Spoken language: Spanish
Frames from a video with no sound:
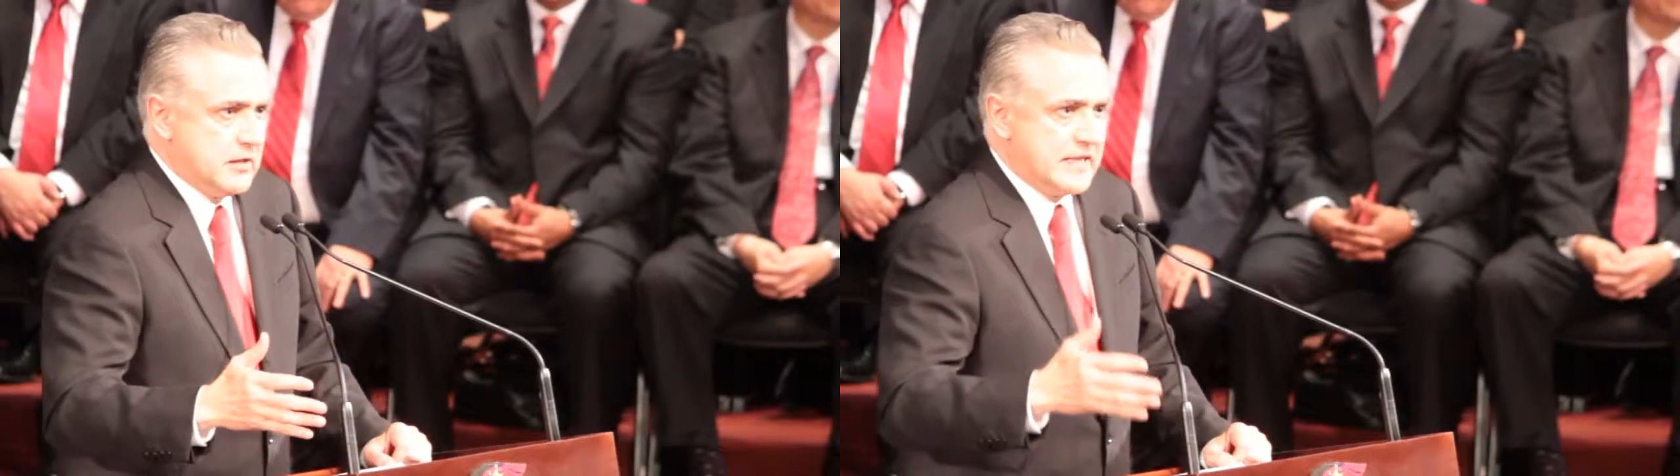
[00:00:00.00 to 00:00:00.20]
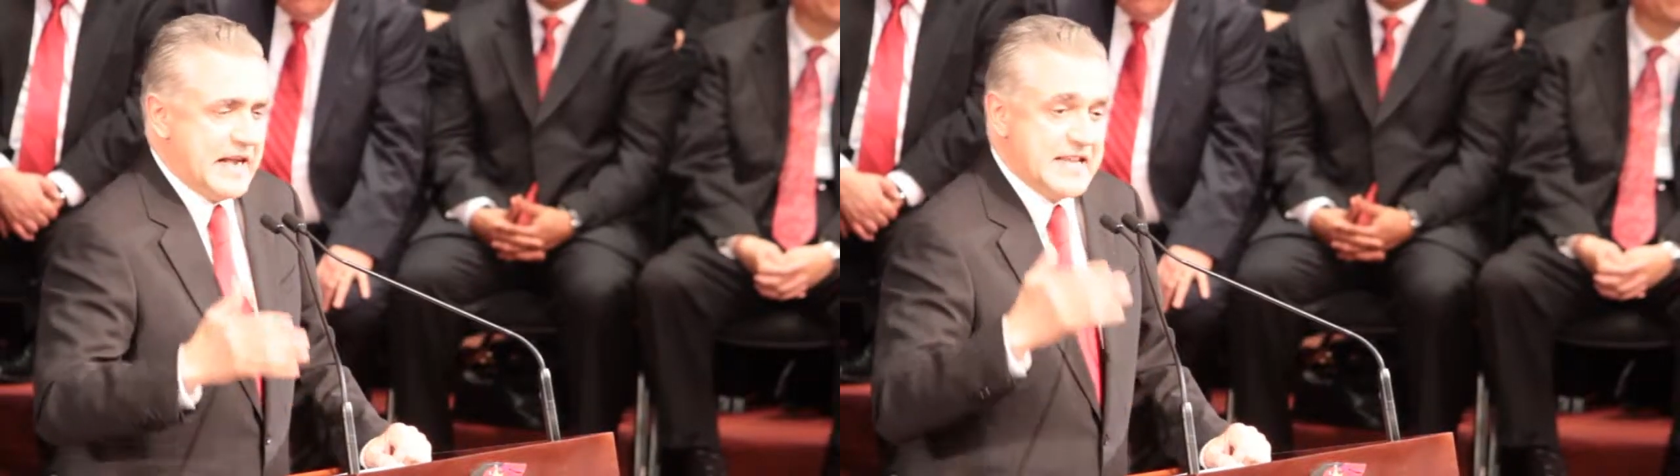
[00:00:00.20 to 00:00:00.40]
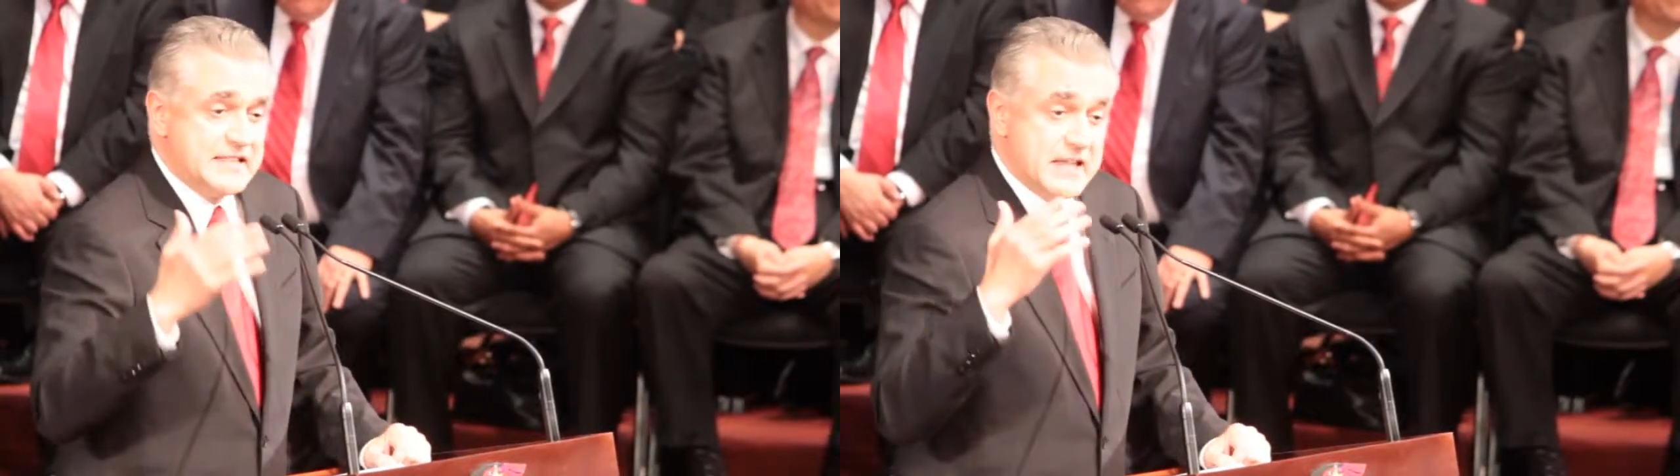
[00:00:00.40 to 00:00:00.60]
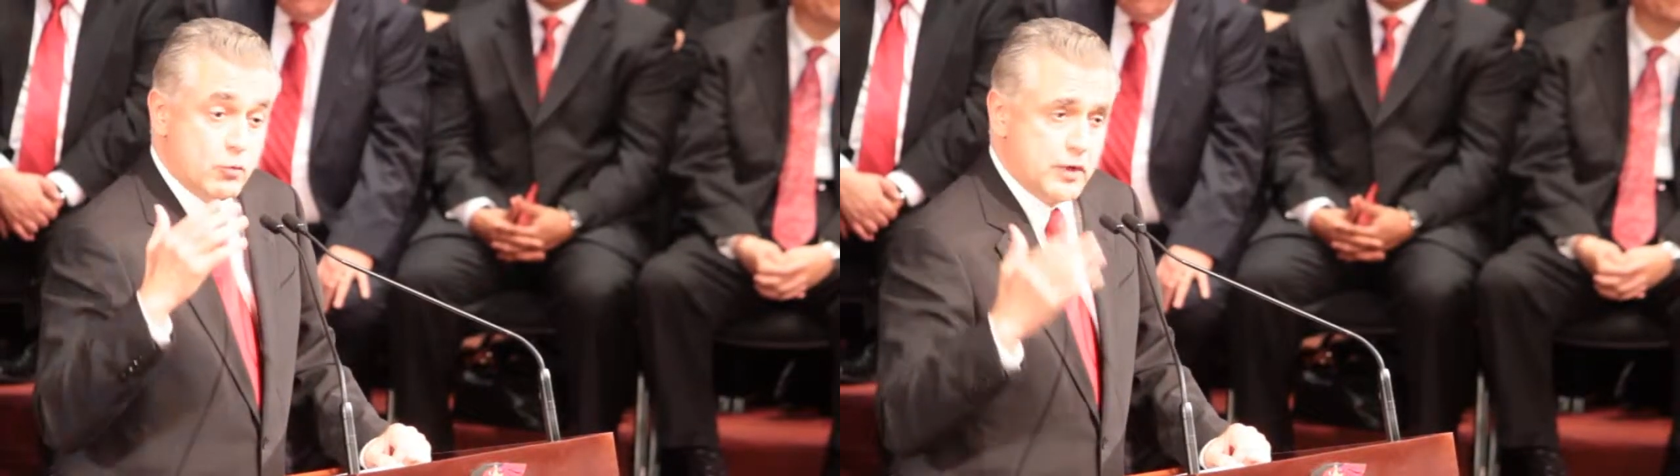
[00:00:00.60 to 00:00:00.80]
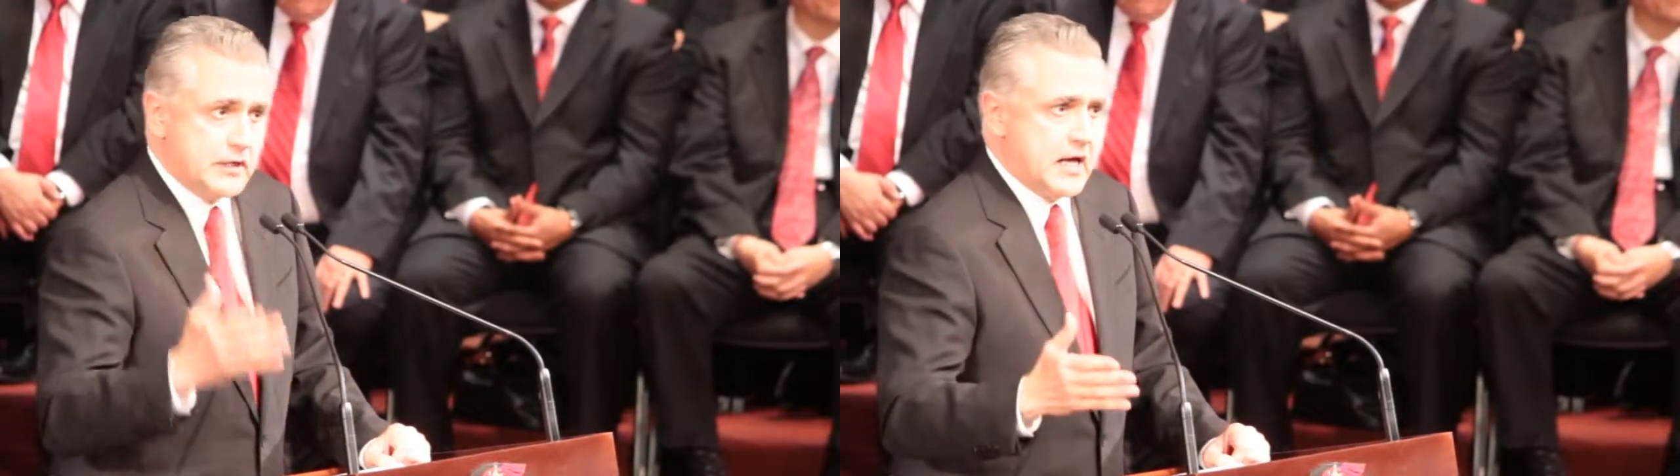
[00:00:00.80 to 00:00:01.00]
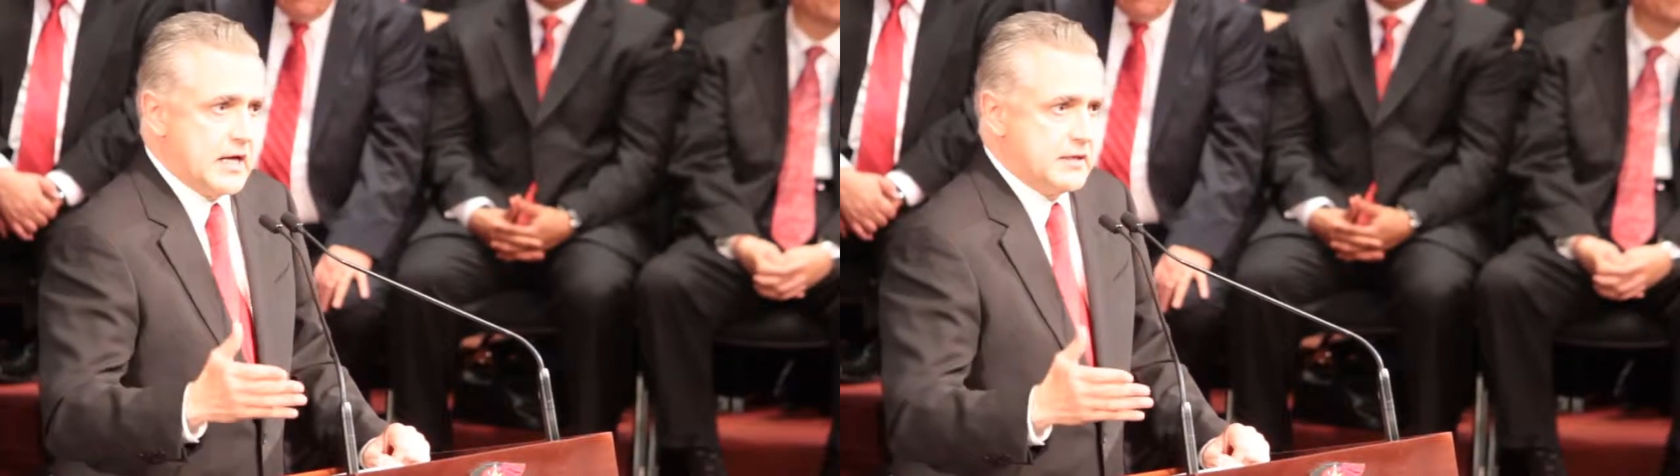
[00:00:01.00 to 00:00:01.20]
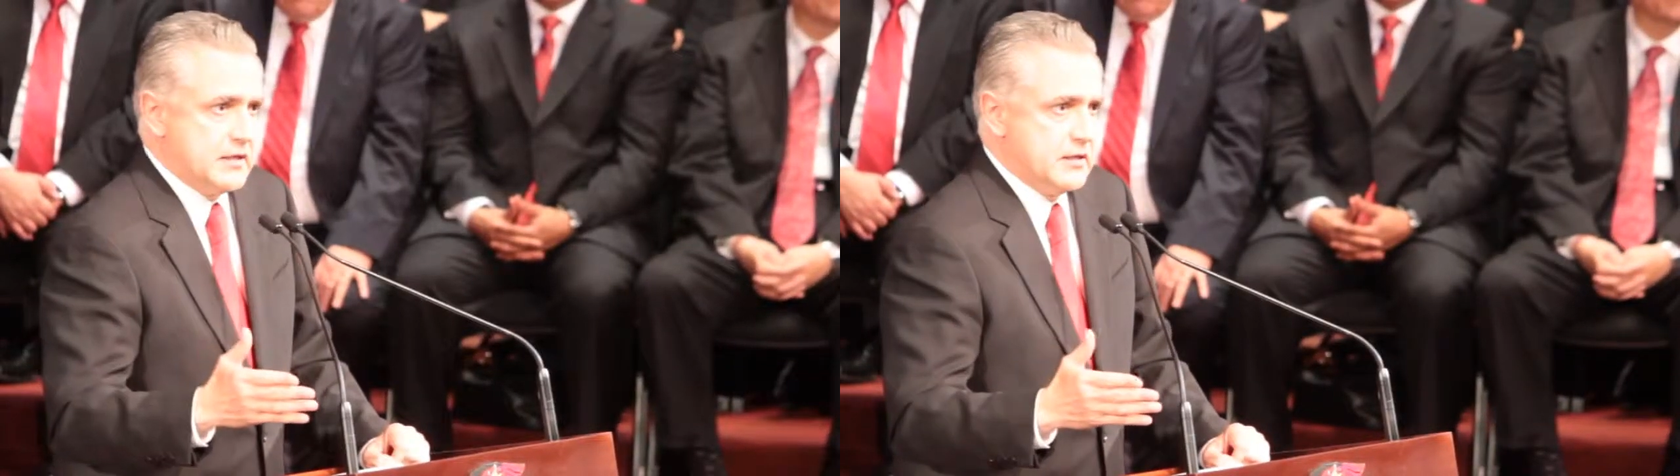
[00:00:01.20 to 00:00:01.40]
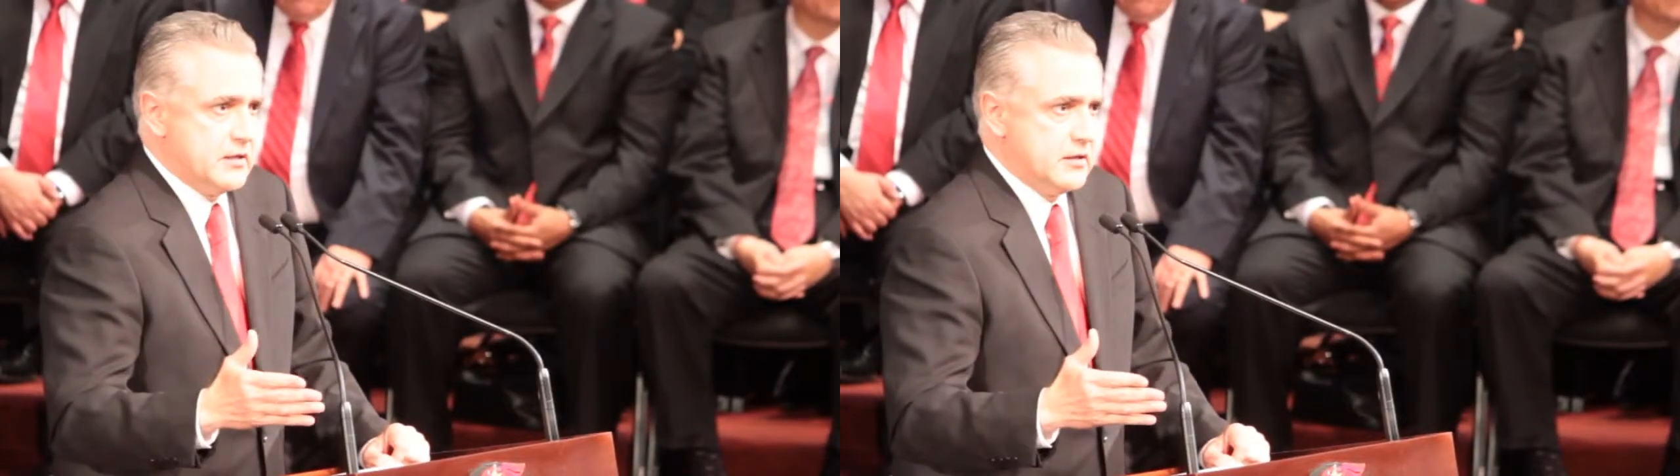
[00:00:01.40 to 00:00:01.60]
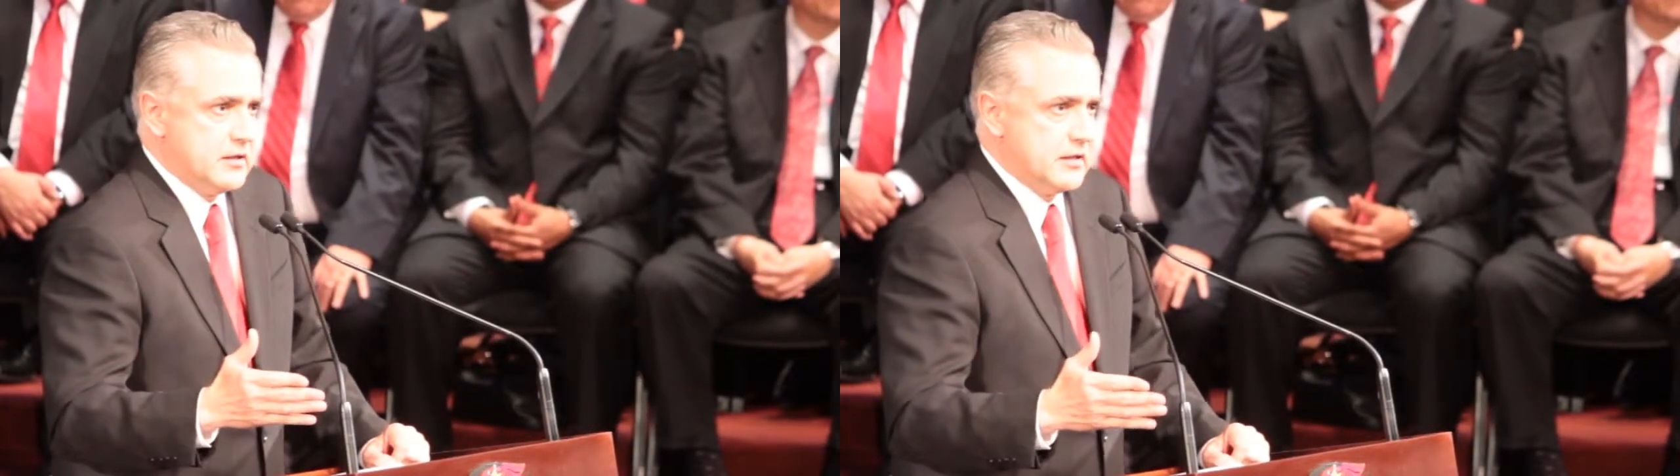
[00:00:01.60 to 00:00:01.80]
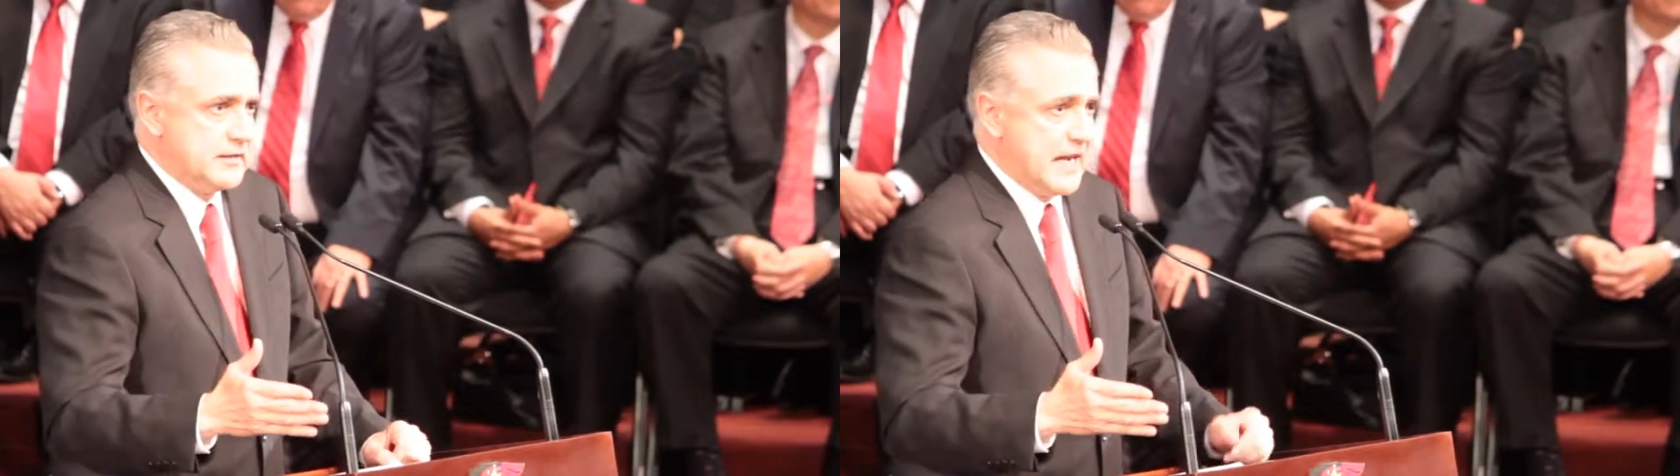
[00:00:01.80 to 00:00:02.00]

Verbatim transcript: de la inseguridad,